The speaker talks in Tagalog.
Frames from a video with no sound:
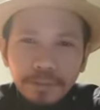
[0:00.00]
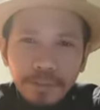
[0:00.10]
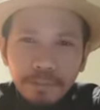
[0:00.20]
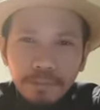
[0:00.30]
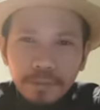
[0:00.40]

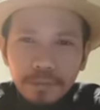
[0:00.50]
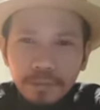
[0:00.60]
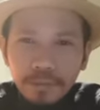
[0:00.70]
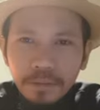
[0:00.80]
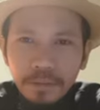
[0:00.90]

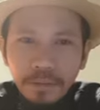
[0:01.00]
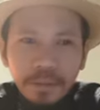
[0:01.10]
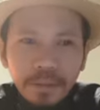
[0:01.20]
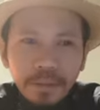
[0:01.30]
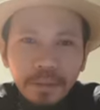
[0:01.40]
games,
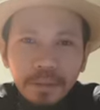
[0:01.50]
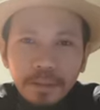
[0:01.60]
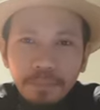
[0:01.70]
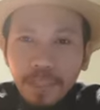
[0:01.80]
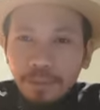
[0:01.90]

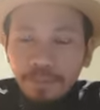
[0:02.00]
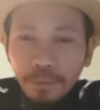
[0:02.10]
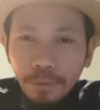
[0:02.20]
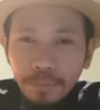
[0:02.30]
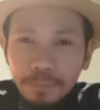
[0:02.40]
uh,
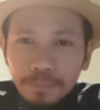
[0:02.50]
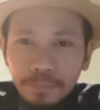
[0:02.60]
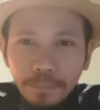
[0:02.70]
platform,